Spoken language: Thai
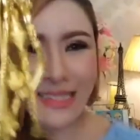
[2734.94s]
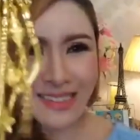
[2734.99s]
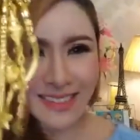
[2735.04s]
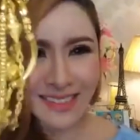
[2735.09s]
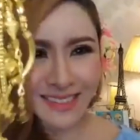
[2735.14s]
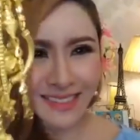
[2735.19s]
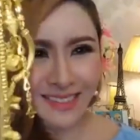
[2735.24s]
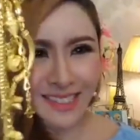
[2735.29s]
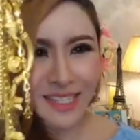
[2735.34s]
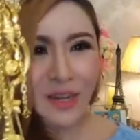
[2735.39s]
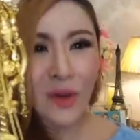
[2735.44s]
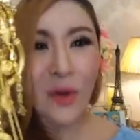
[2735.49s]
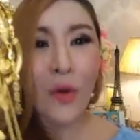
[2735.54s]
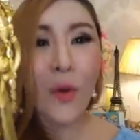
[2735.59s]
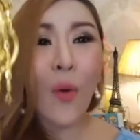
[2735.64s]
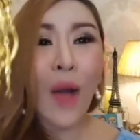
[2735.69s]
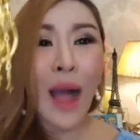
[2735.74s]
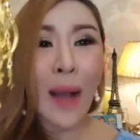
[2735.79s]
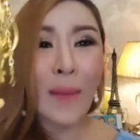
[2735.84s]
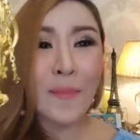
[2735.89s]
กถึง
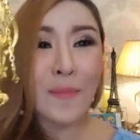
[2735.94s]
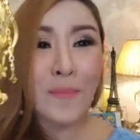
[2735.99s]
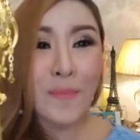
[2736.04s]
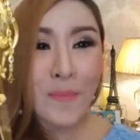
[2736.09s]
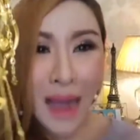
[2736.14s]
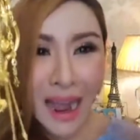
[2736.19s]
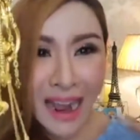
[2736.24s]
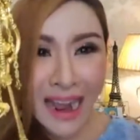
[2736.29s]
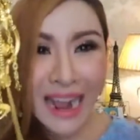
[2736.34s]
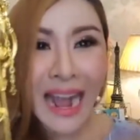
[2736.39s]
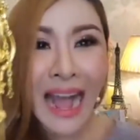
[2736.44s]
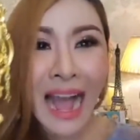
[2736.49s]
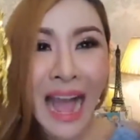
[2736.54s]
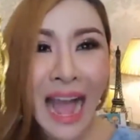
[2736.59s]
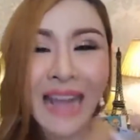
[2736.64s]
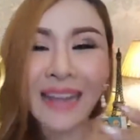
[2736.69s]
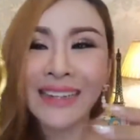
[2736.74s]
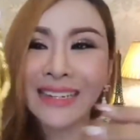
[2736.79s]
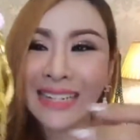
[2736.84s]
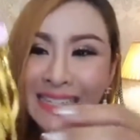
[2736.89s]
ความมั่ง
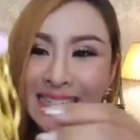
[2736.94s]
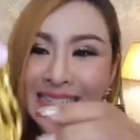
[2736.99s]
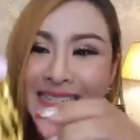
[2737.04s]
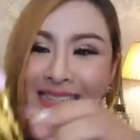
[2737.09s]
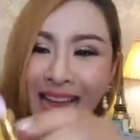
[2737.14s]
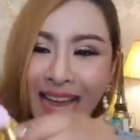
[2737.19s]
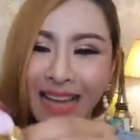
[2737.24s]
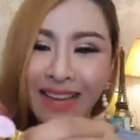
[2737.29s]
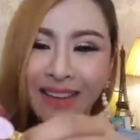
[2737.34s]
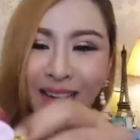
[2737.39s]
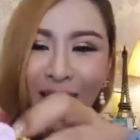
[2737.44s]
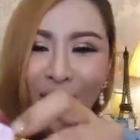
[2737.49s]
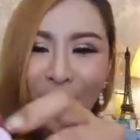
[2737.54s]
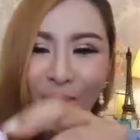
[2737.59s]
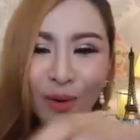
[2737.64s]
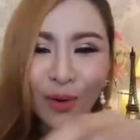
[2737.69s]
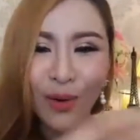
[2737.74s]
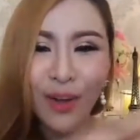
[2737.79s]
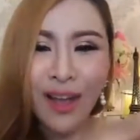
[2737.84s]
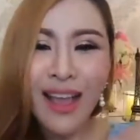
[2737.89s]
คั่งในใจเรา
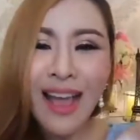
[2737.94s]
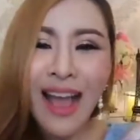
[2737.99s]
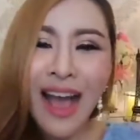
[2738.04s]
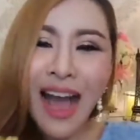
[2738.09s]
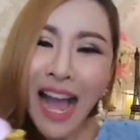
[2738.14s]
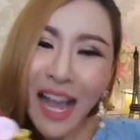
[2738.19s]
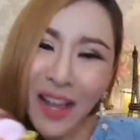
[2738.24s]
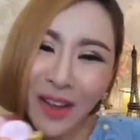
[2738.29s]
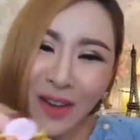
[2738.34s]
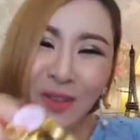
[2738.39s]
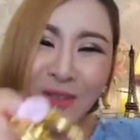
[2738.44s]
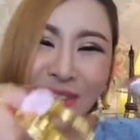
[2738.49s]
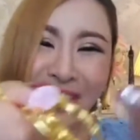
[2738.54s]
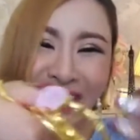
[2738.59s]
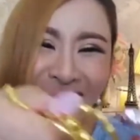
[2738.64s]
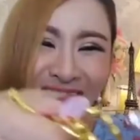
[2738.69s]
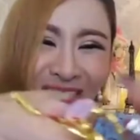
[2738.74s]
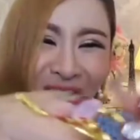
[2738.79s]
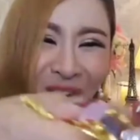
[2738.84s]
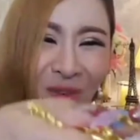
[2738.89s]
ให้รู้
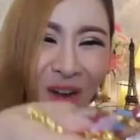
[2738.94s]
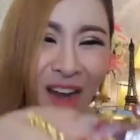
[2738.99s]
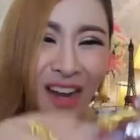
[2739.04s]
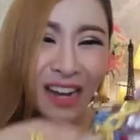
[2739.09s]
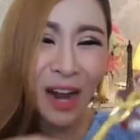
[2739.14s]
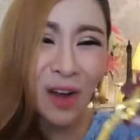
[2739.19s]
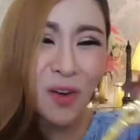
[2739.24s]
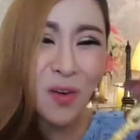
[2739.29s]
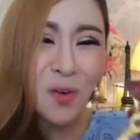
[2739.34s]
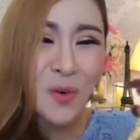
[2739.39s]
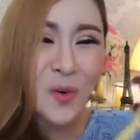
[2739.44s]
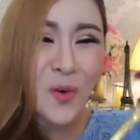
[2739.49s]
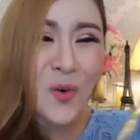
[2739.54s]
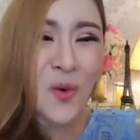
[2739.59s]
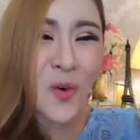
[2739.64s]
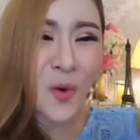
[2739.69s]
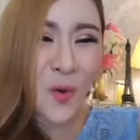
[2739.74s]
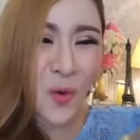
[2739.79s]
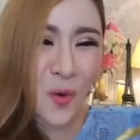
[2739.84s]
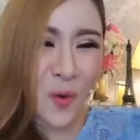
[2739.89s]
สึกว่าเราคู่
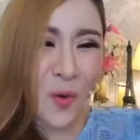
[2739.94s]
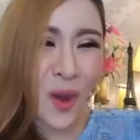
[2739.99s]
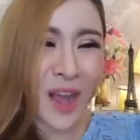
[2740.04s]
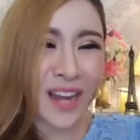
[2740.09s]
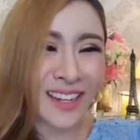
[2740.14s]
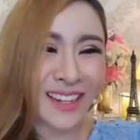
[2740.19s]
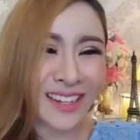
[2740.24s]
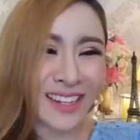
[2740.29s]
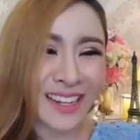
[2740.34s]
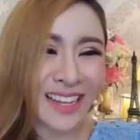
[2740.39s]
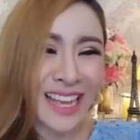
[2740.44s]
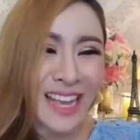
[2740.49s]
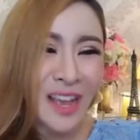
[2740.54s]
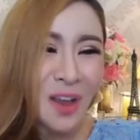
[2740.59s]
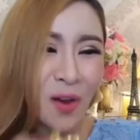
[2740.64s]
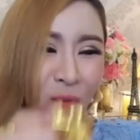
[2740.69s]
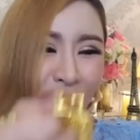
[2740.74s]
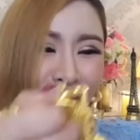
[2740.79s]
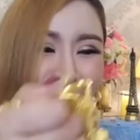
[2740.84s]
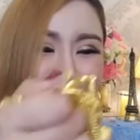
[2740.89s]
ควร
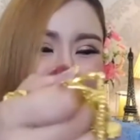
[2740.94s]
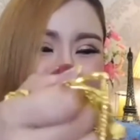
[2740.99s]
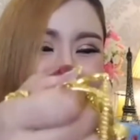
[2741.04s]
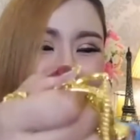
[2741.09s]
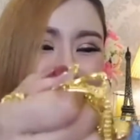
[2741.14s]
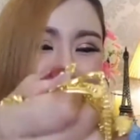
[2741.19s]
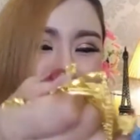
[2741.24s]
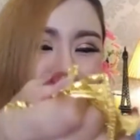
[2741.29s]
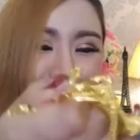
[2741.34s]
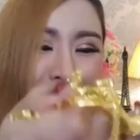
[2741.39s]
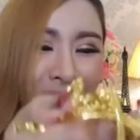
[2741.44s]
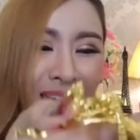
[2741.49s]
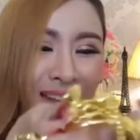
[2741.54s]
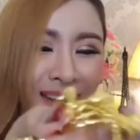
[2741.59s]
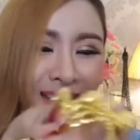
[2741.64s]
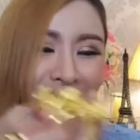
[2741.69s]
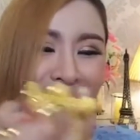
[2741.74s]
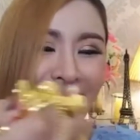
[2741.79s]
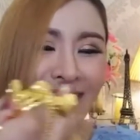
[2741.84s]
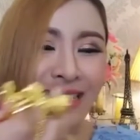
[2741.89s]
เวลาที่เราเห็น
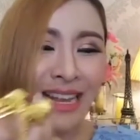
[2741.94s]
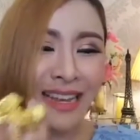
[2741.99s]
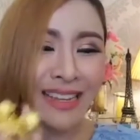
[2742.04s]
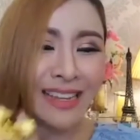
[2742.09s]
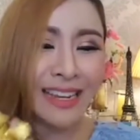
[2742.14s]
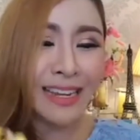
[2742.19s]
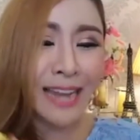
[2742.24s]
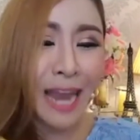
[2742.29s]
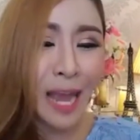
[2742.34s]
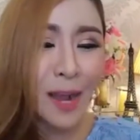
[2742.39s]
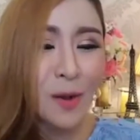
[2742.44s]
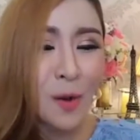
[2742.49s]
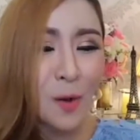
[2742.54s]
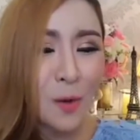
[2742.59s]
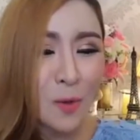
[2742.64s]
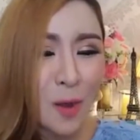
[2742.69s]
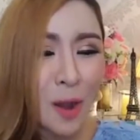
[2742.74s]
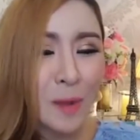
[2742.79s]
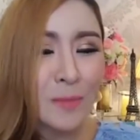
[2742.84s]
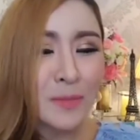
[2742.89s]
สัญลักษณ์ของ
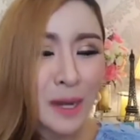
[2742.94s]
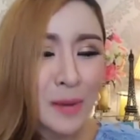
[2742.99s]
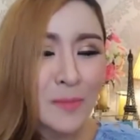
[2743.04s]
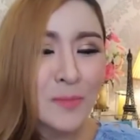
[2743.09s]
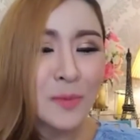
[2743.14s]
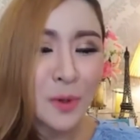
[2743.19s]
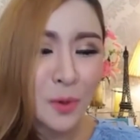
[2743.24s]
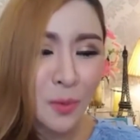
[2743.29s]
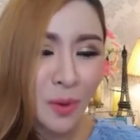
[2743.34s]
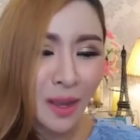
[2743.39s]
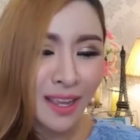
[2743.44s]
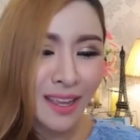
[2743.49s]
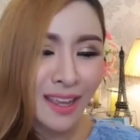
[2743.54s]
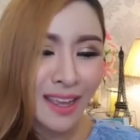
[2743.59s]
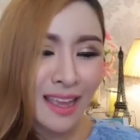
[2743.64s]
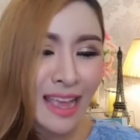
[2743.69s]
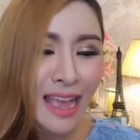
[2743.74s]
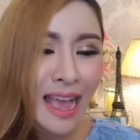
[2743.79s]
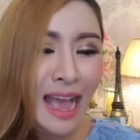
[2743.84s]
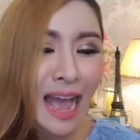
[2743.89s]
ความร่ำรวย
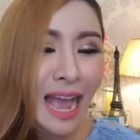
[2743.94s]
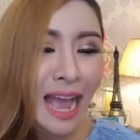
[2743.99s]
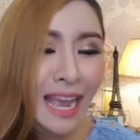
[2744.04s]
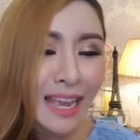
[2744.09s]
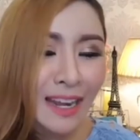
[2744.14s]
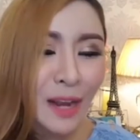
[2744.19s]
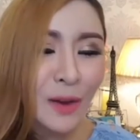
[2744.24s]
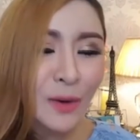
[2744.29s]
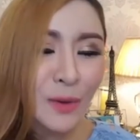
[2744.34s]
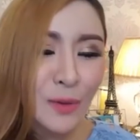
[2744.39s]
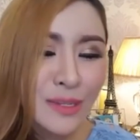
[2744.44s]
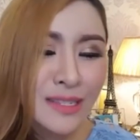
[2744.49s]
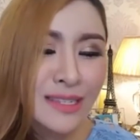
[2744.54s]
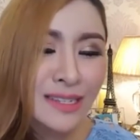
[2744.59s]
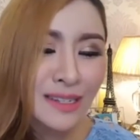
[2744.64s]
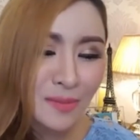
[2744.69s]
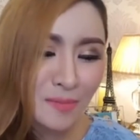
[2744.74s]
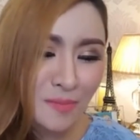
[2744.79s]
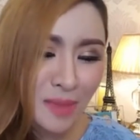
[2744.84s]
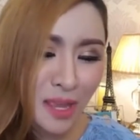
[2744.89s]
ให้เรารู้สึ
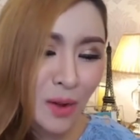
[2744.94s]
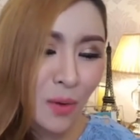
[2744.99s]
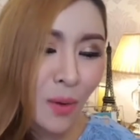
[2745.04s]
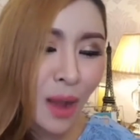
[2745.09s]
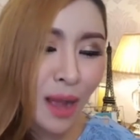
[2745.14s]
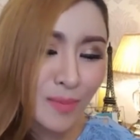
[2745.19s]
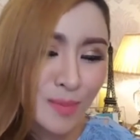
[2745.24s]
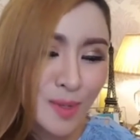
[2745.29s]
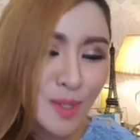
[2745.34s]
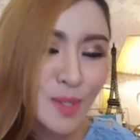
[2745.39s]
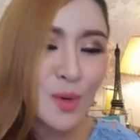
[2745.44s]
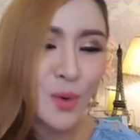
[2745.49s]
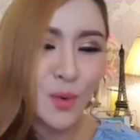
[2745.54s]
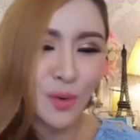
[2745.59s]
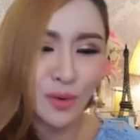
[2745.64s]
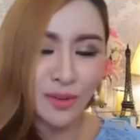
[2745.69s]
กมีความสุข